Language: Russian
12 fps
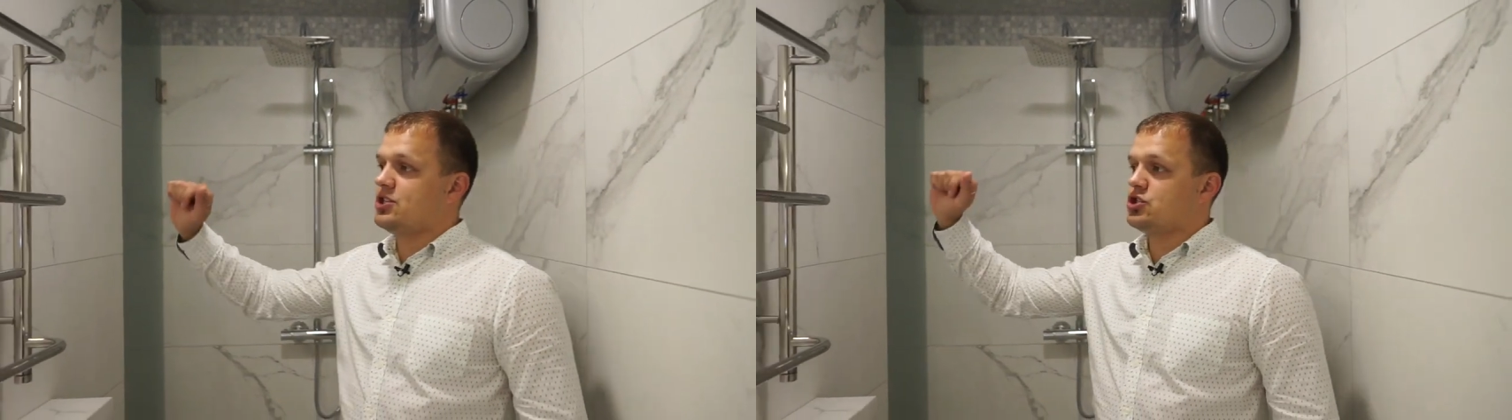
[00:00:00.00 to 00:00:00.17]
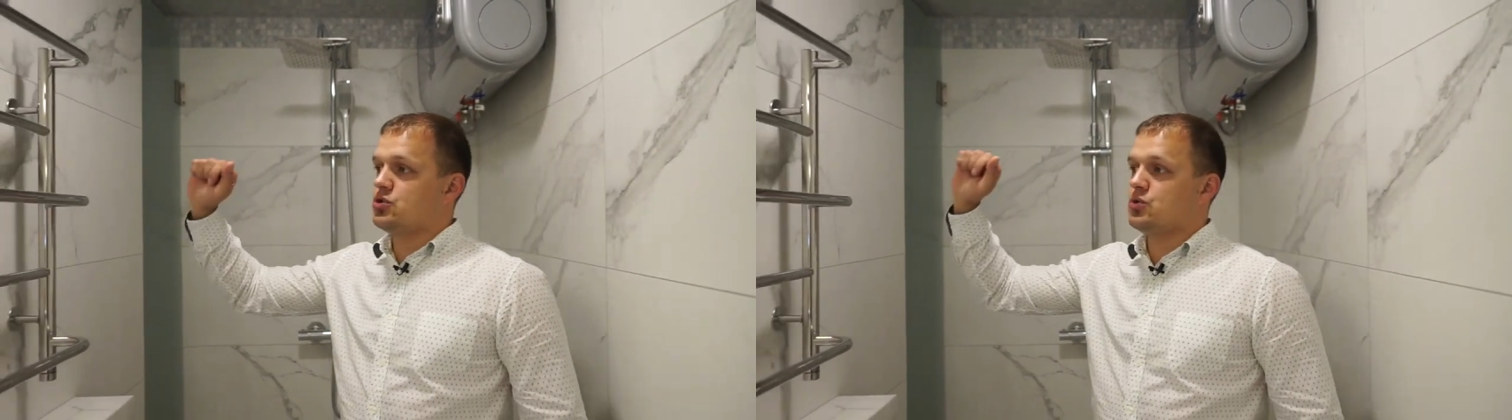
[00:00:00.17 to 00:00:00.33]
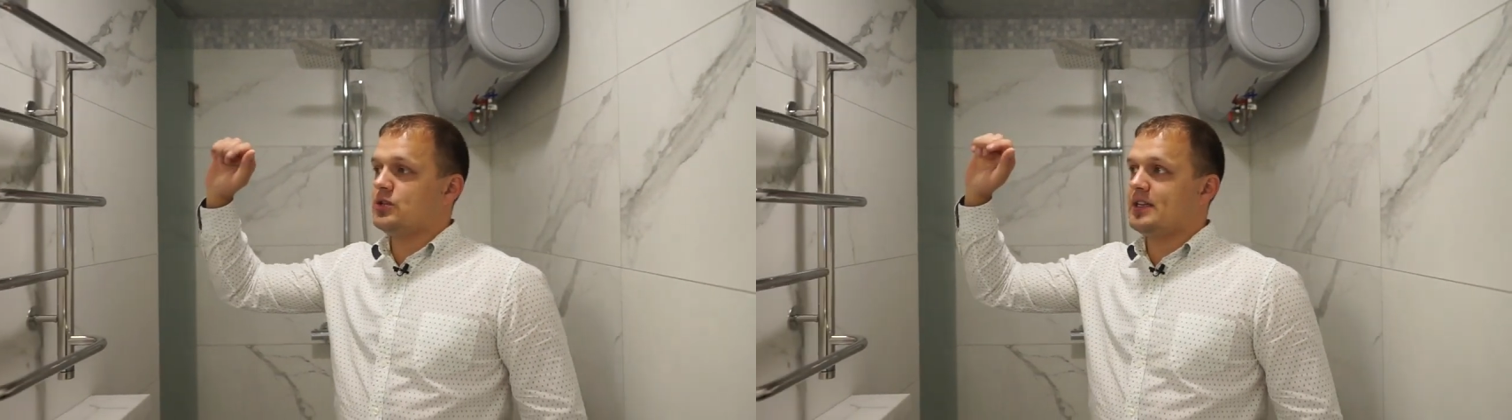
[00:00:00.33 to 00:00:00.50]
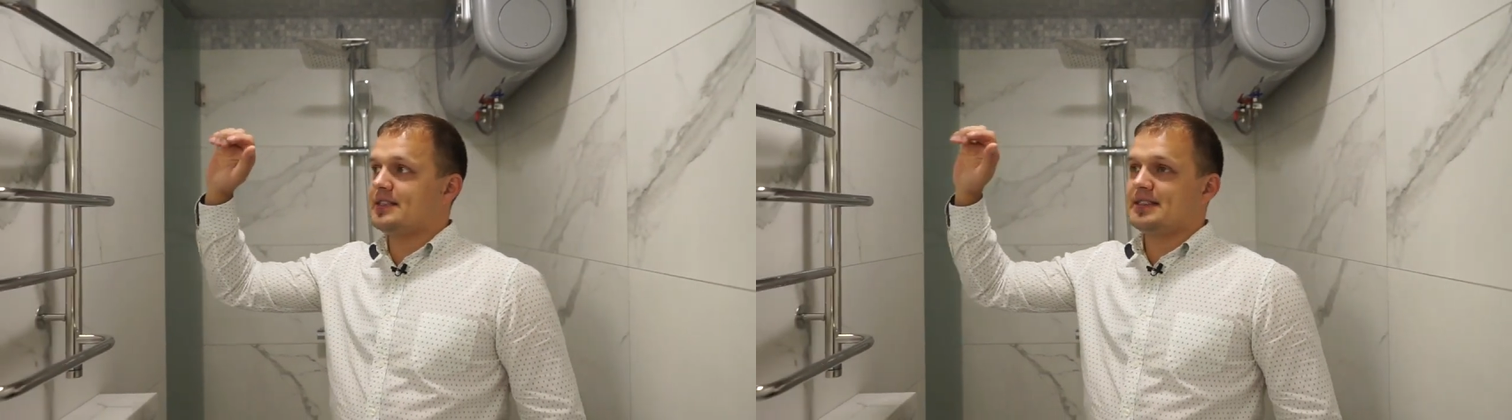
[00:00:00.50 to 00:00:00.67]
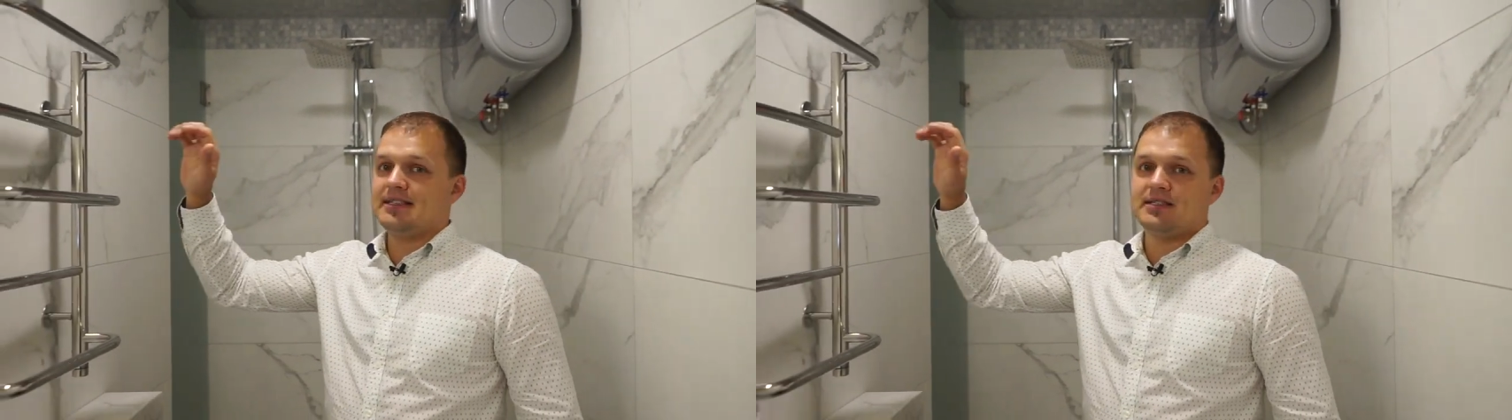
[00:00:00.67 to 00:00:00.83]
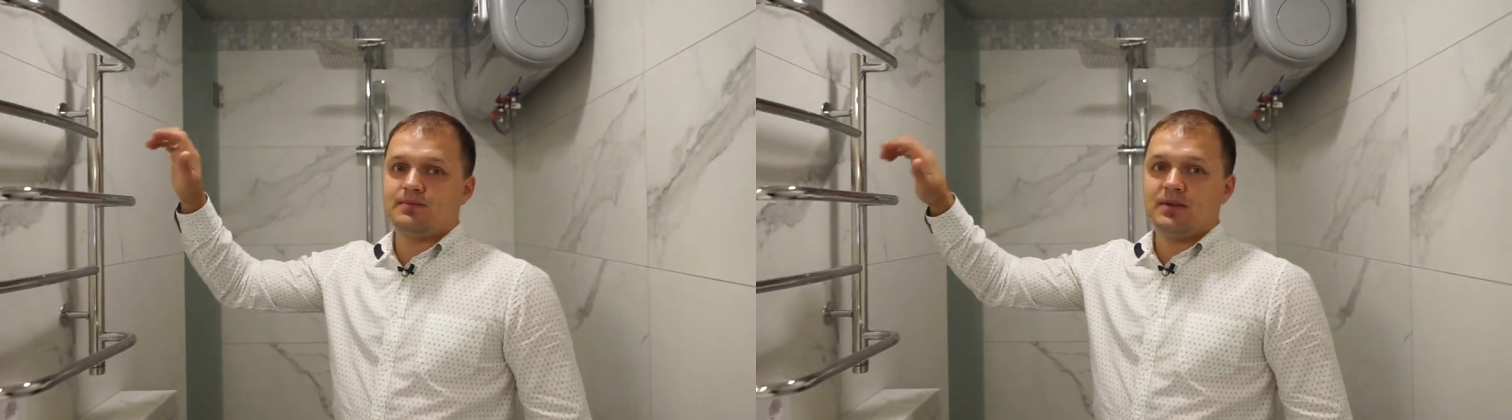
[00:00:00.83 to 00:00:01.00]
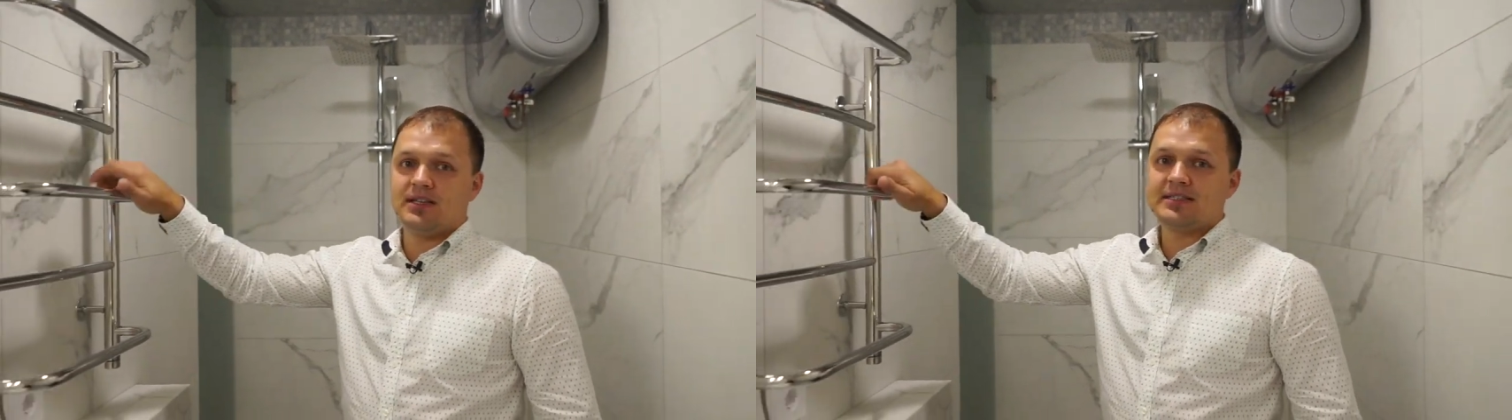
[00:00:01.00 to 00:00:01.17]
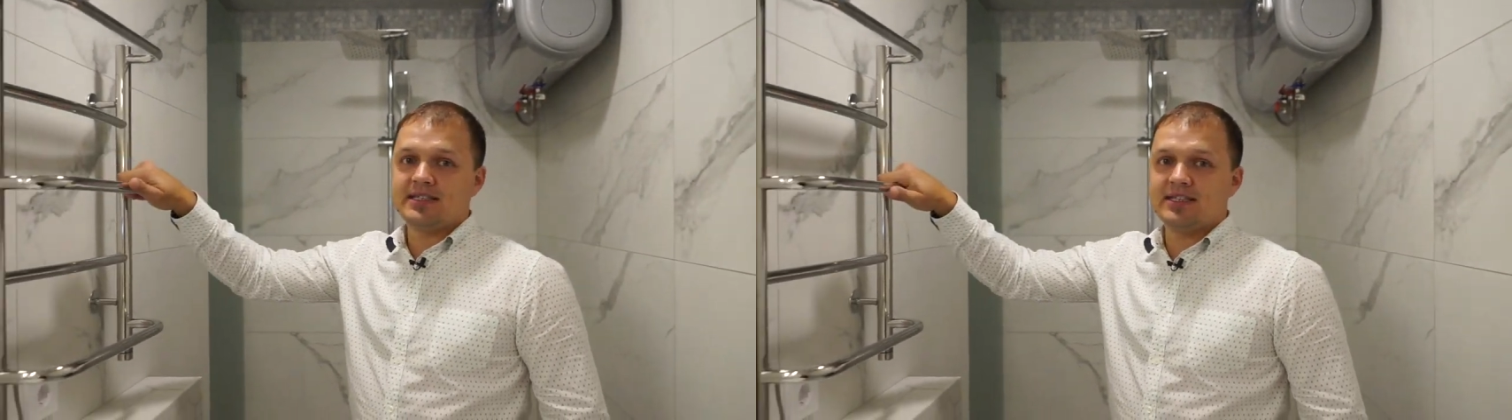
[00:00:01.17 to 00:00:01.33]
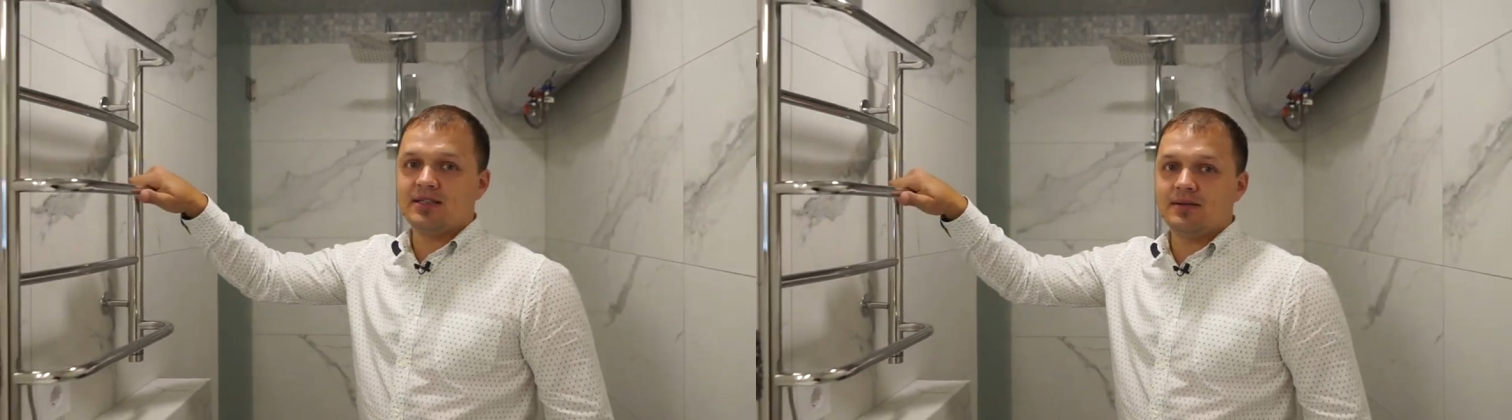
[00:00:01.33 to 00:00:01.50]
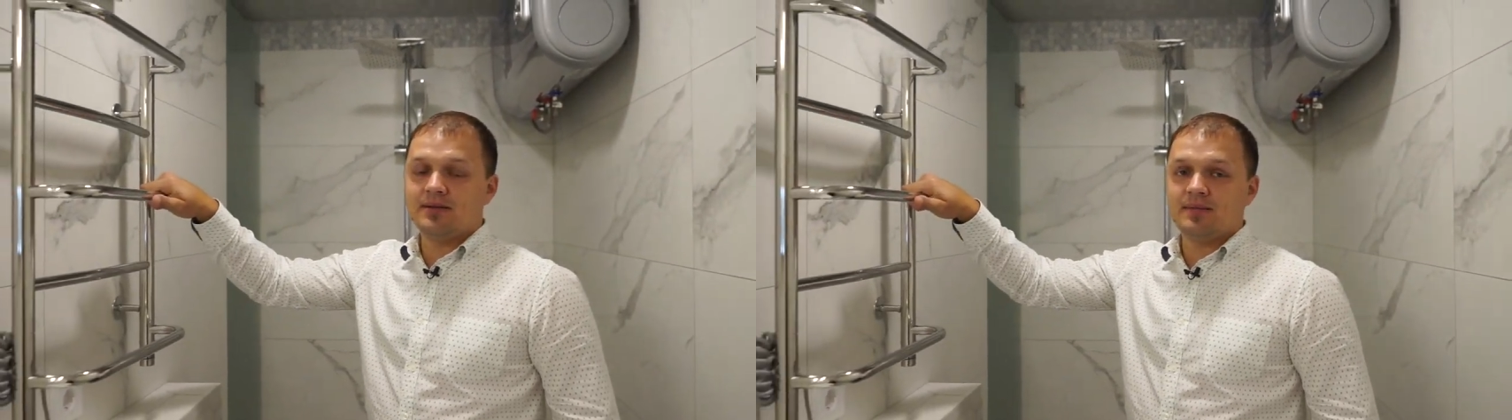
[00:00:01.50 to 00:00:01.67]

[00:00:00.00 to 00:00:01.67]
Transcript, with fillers: еще у нас есть полноценный